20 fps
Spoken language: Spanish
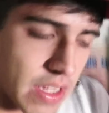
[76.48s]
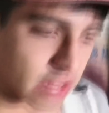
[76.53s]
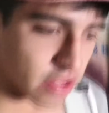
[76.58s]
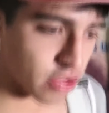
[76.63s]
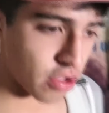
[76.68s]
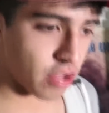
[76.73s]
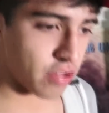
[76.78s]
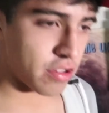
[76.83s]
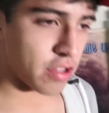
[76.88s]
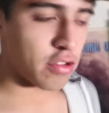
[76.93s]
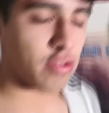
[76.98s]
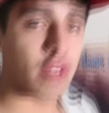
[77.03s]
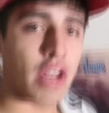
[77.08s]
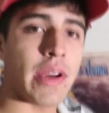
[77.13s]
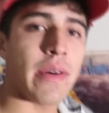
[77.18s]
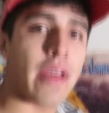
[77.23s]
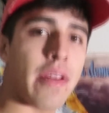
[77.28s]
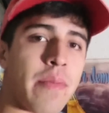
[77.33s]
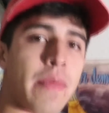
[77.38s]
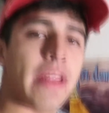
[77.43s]
Entonces
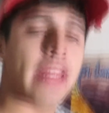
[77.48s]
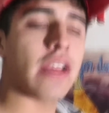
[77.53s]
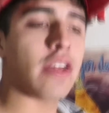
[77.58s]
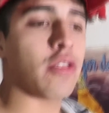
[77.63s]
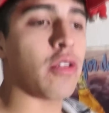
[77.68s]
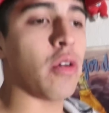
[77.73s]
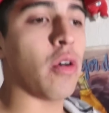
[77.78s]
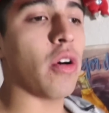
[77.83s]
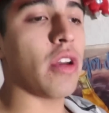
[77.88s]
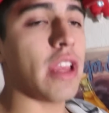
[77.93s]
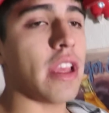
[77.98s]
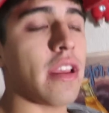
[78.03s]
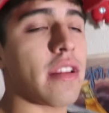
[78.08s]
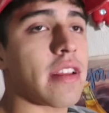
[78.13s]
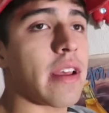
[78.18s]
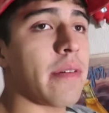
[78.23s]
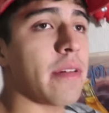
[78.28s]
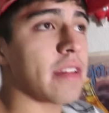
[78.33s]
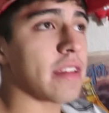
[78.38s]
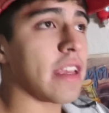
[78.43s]
una vez me dijo, oye,
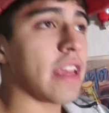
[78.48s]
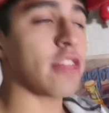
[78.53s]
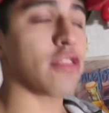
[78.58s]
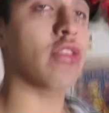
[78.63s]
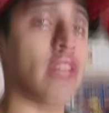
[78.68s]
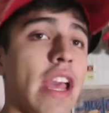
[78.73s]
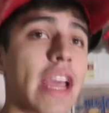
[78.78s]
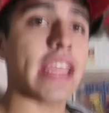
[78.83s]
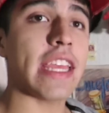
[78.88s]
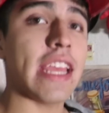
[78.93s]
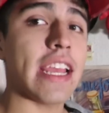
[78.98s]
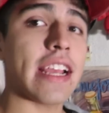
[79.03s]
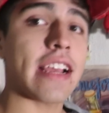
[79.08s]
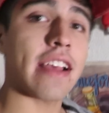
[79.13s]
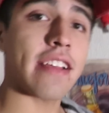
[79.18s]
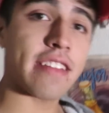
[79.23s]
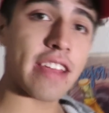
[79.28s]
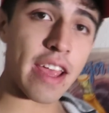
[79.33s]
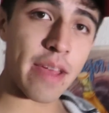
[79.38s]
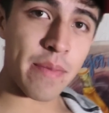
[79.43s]
¿sabes qué? Estoy aquí en
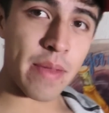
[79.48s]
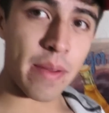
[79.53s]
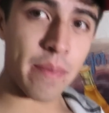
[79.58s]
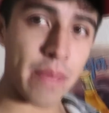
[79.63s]
casa de mi